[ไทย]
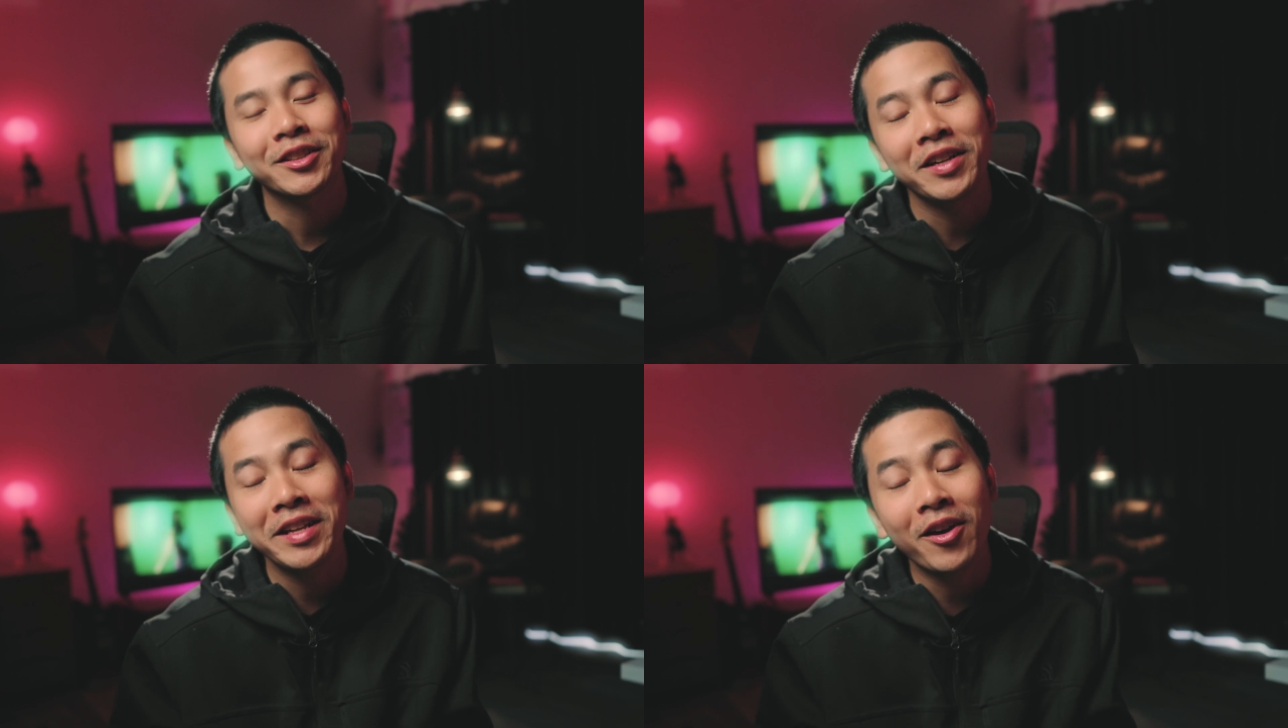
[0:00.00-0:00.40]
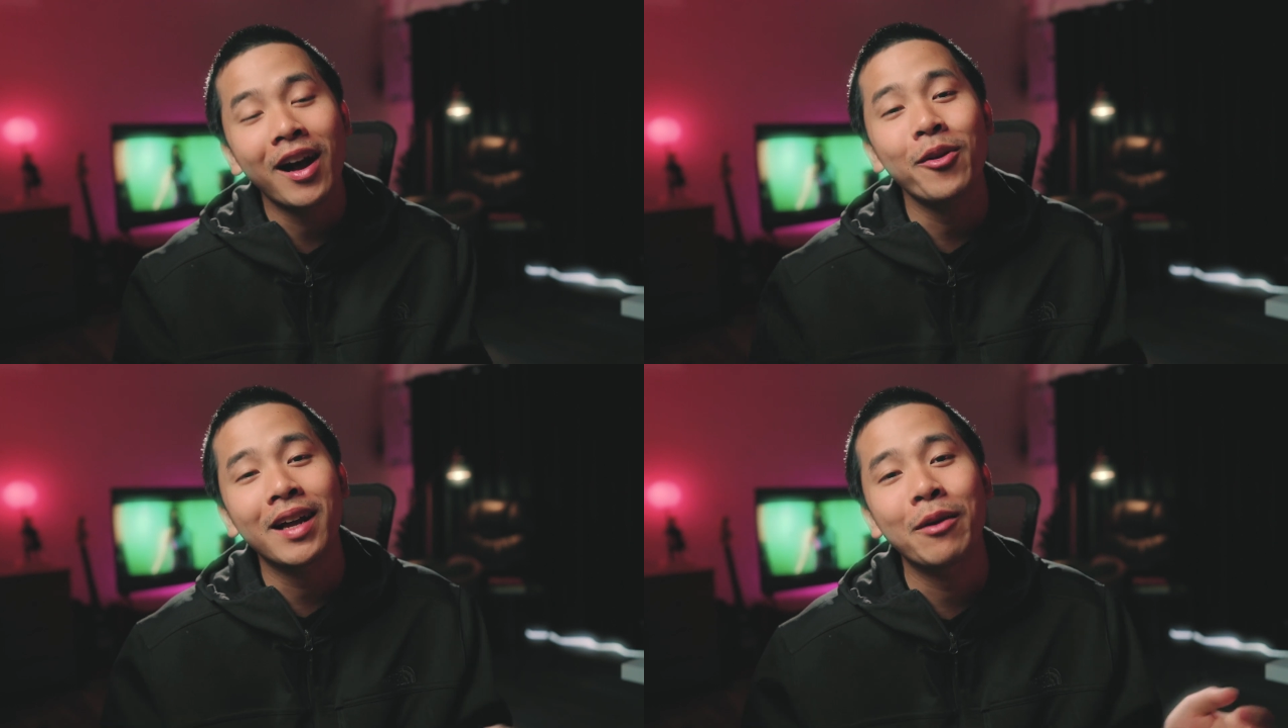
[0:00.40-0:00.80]
ตอนนี้ก็
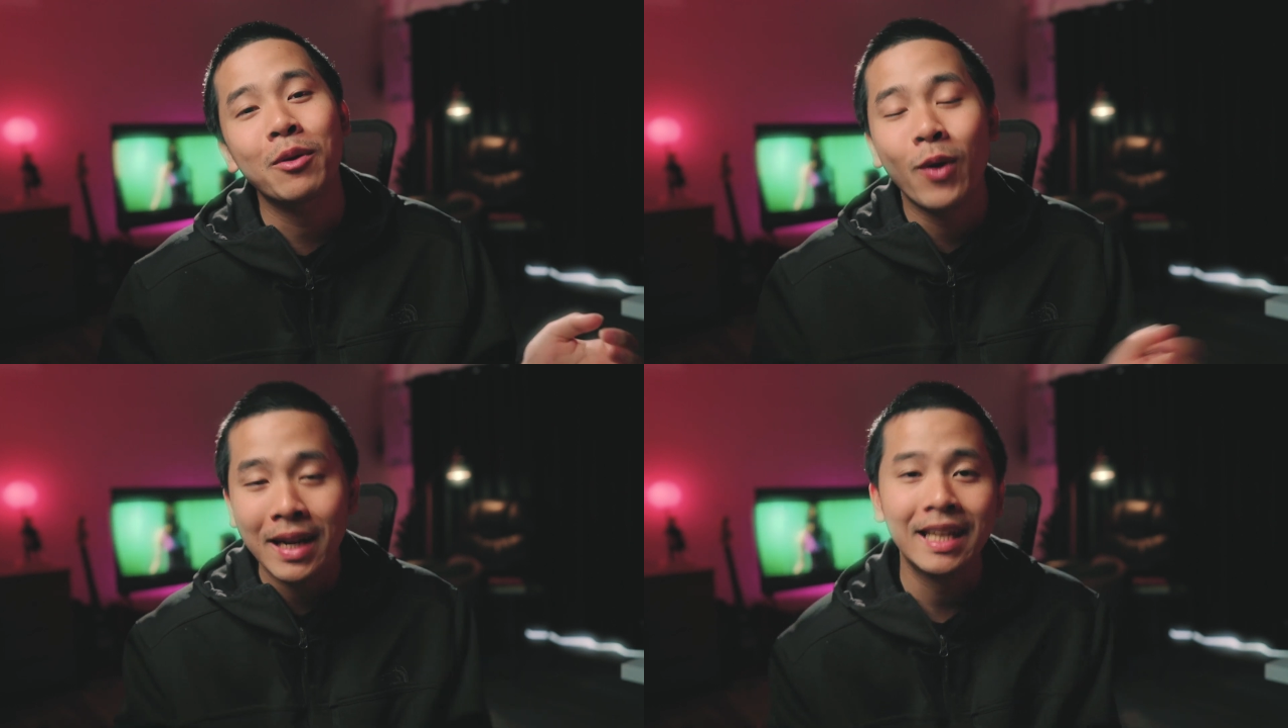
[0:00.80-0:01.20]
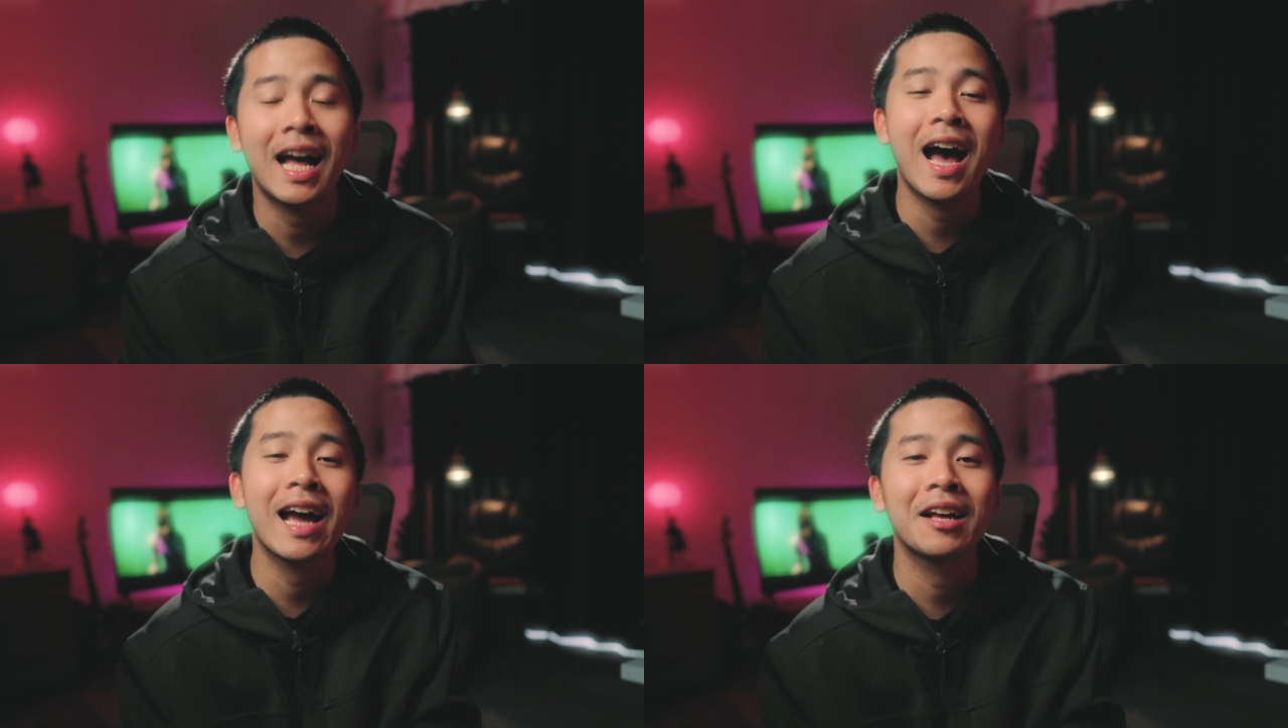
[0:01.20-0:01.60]
เข้าใกล้วันวาเลน
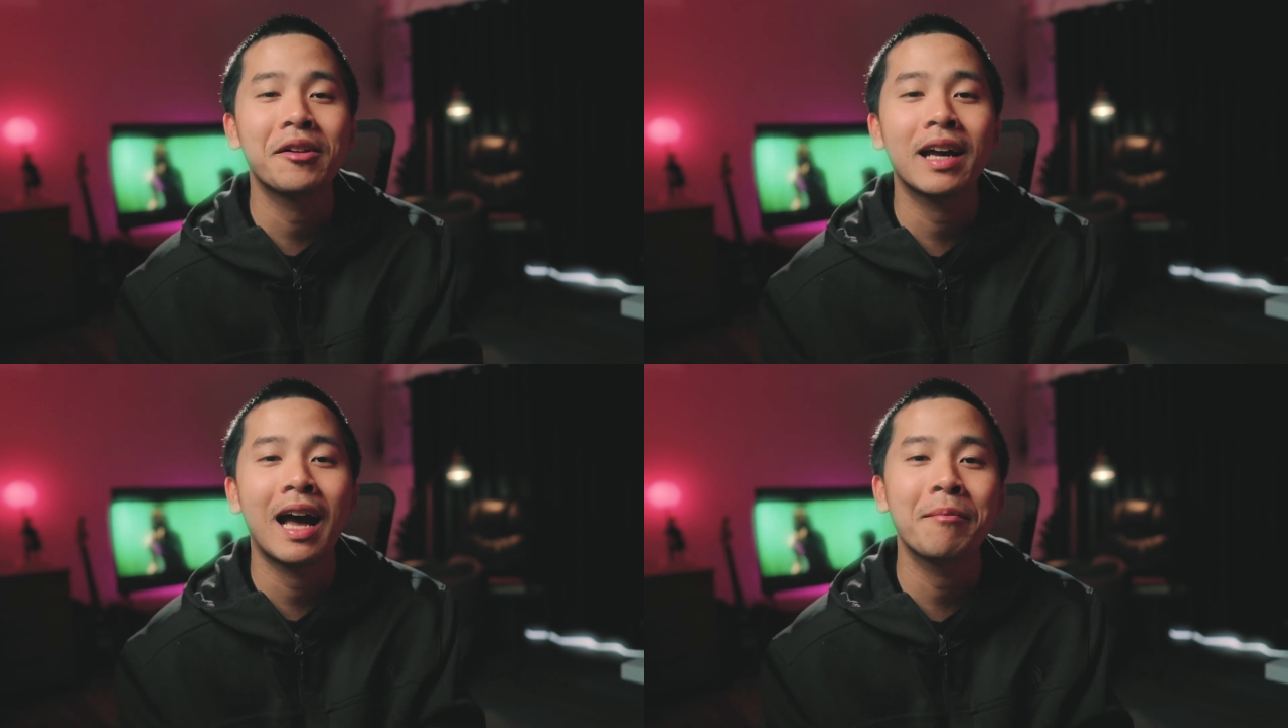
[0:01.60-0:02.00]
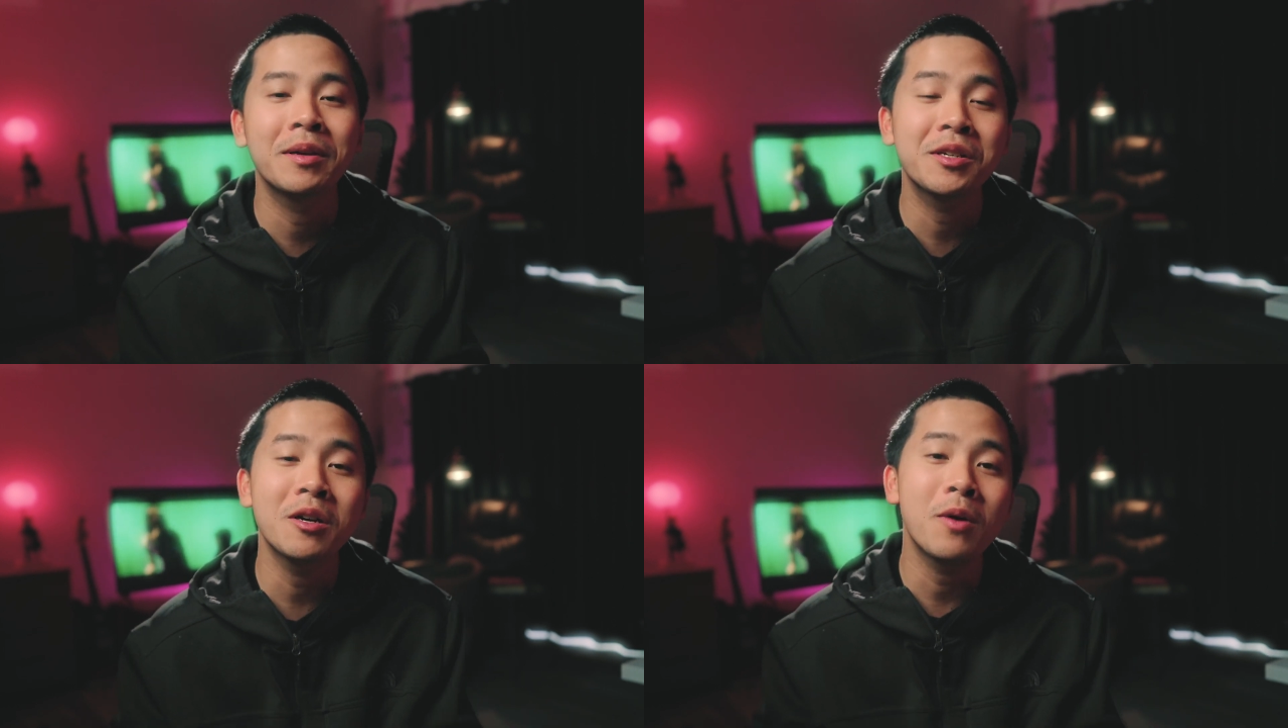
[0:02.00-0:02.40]
ไทน์แล้วนะครับ
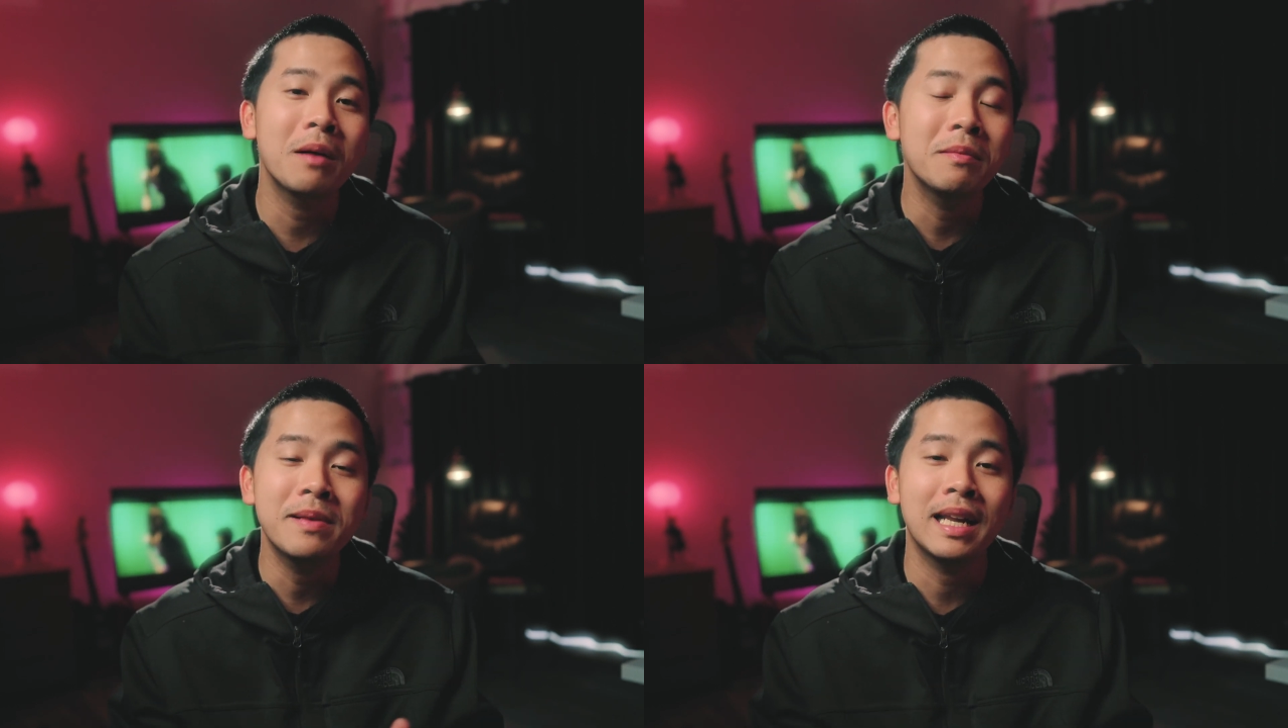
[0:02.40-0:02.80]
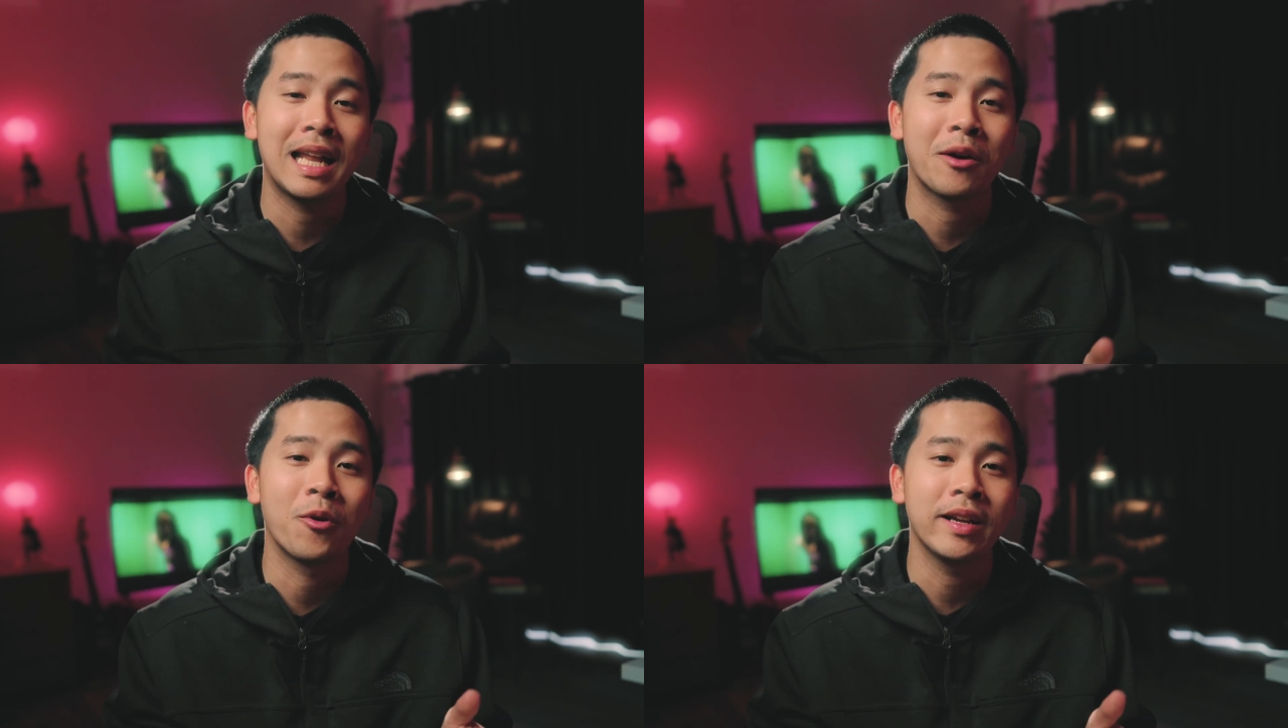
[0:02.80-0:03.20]
มิงเชื่อว่าเพื่อ
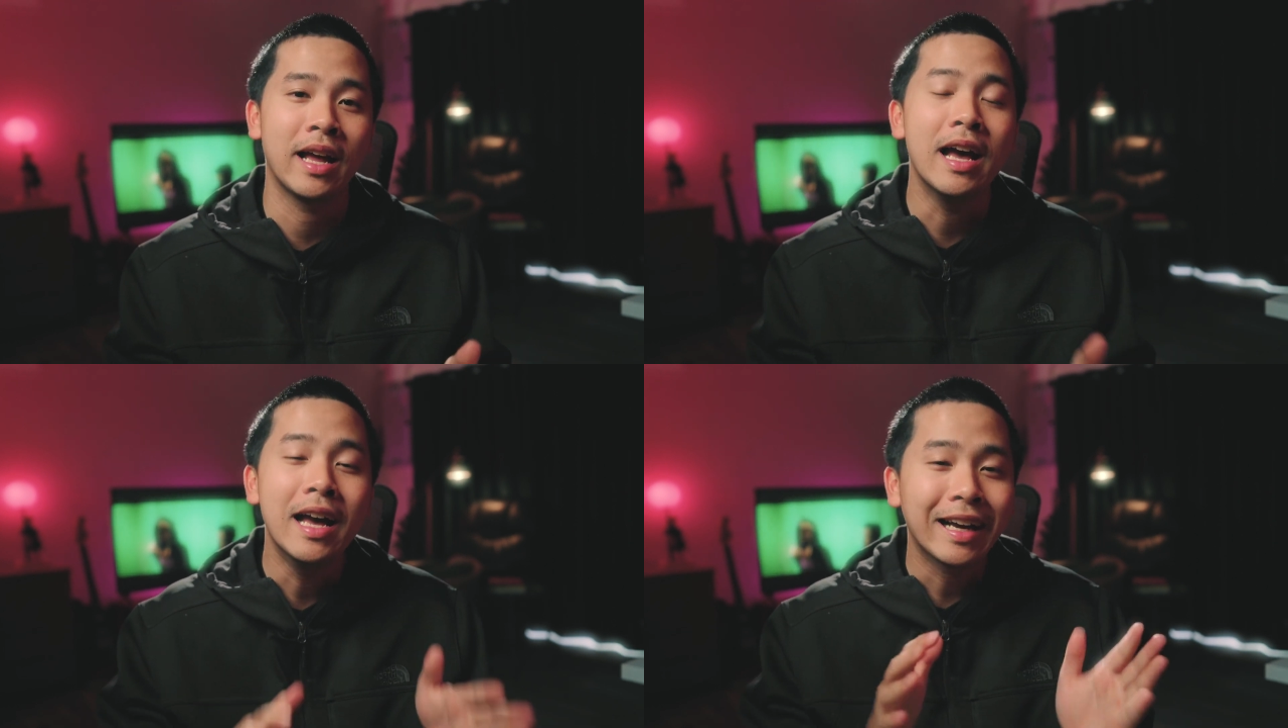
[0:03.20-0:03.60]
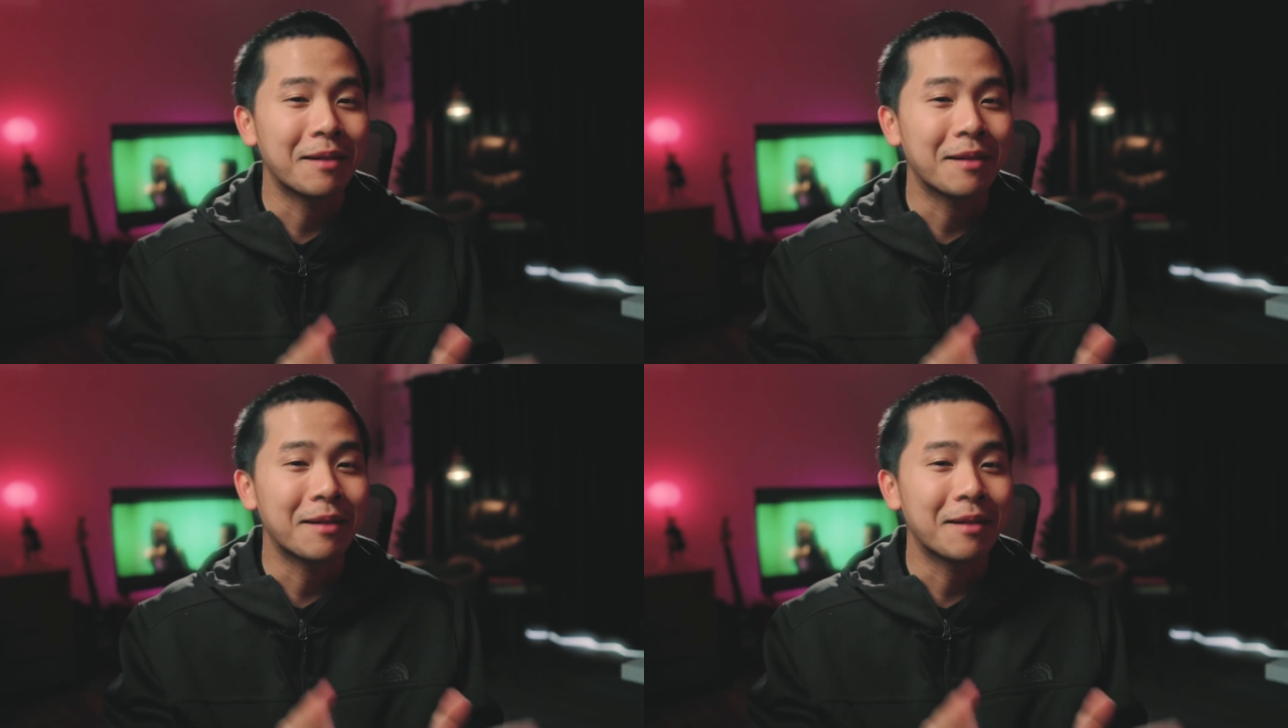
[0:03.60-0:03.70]
นๆ หลายคนเนี่ย